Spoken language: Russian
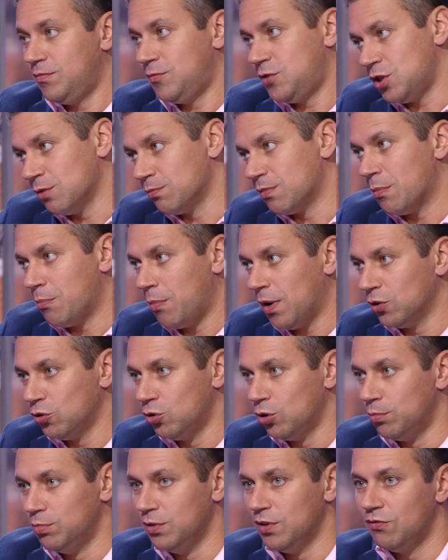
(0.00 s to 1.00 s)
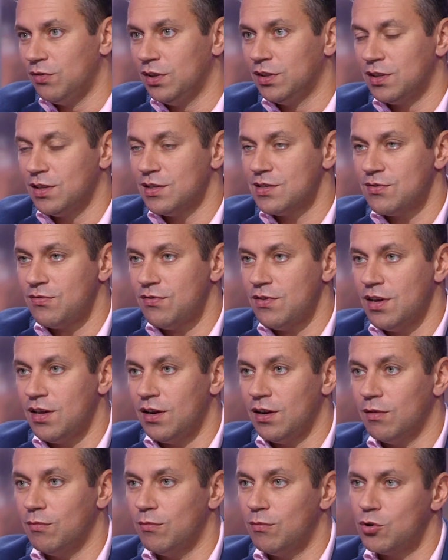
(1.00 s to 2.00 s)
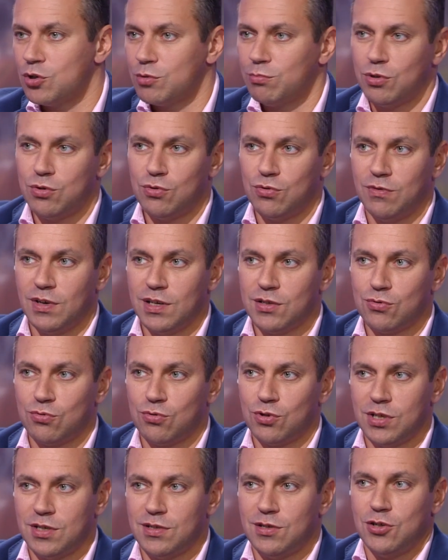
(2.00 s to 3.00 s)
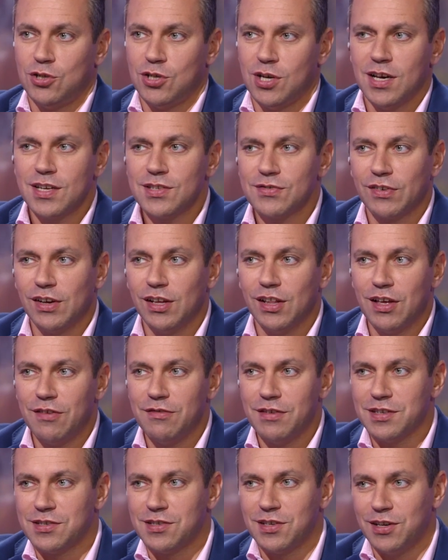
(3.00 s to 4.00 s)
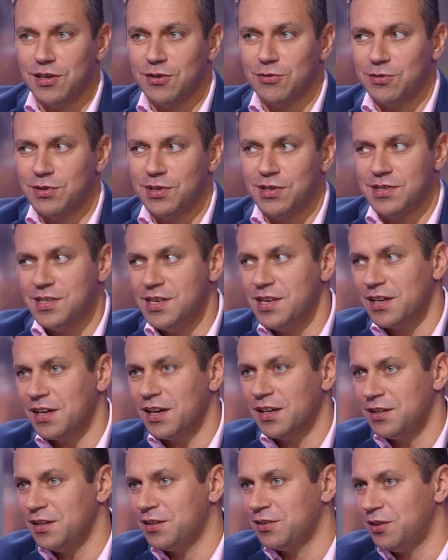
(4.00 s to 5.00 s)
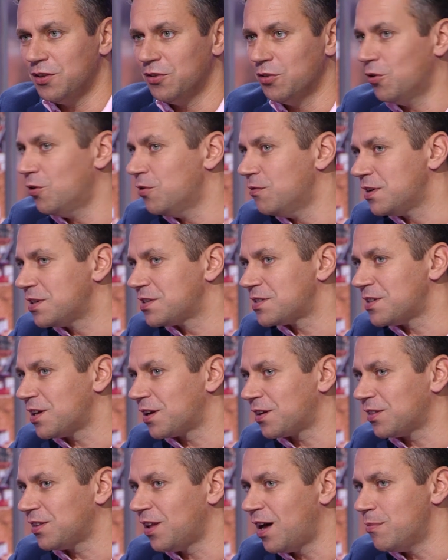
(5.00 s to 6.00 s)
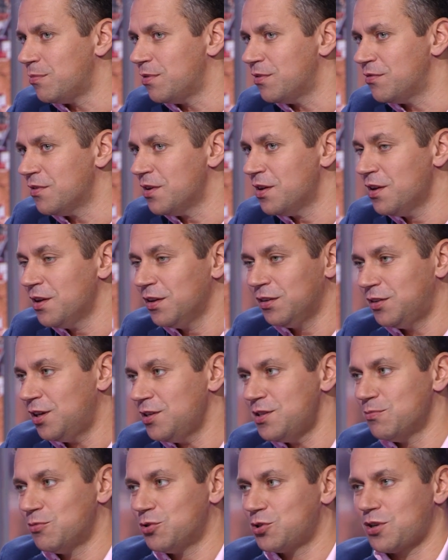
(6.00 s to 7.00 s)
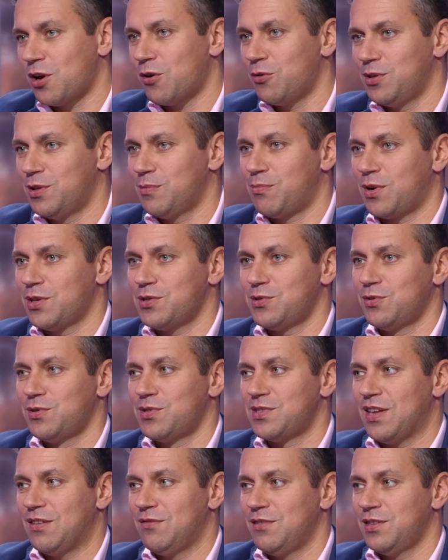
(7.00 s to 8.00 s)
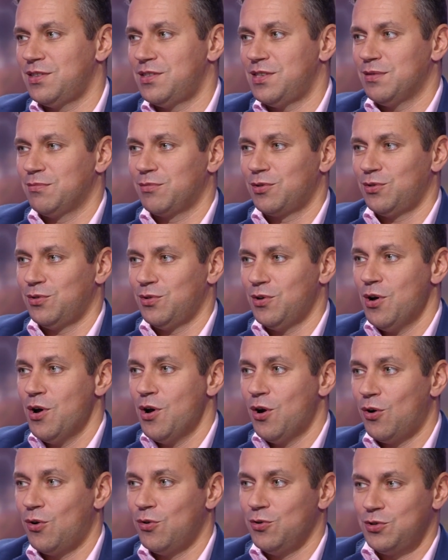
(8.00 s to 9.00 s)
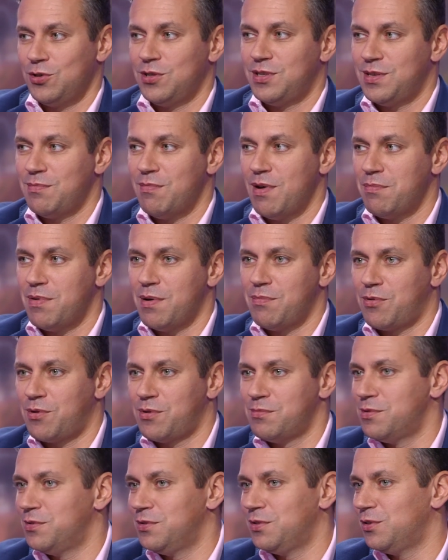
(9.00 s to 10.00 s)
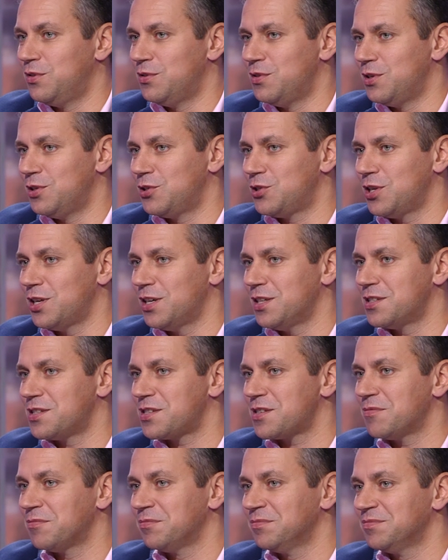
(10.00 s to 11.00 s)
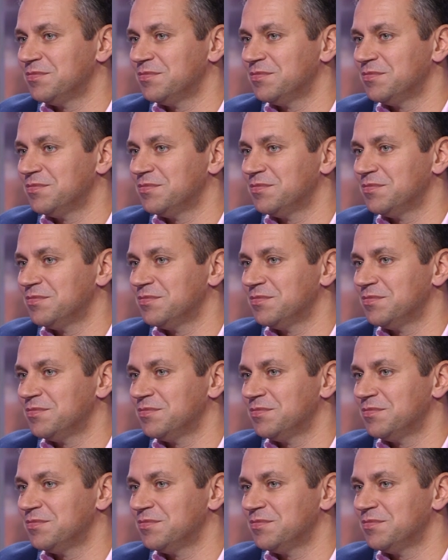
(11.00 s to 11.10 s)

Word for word: чем-то подобным в этой сфере. Может быть, у вас уже сейчас в голове зреют идеи каких-то новых стартапов. Дайте, может, какой-то простой совет тем, кто хочет себя попробовать, но не решается.